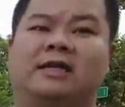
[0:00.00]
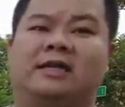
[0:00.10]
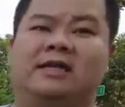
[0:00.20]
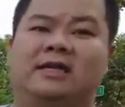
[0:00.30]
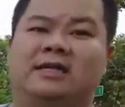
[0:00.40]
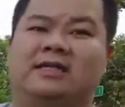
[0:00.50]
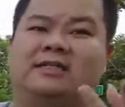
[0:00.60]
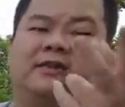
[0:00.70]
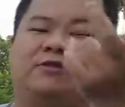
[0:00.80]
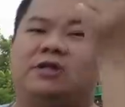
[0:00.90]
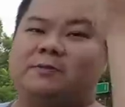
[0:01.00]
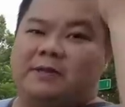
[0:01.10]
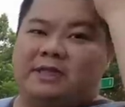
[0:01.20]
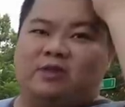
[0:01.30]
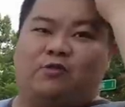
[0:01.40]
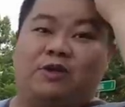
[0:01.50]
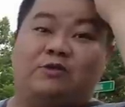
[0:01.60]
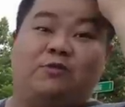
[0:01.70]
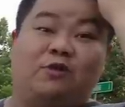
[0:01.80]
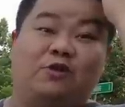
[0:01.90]
Iya. Jatuhnya seperti Too Fast
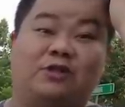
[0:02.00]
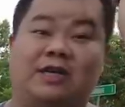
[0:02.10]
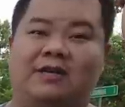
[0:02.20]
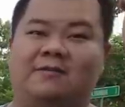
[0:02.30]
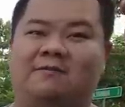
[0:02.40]
Too Furious kan?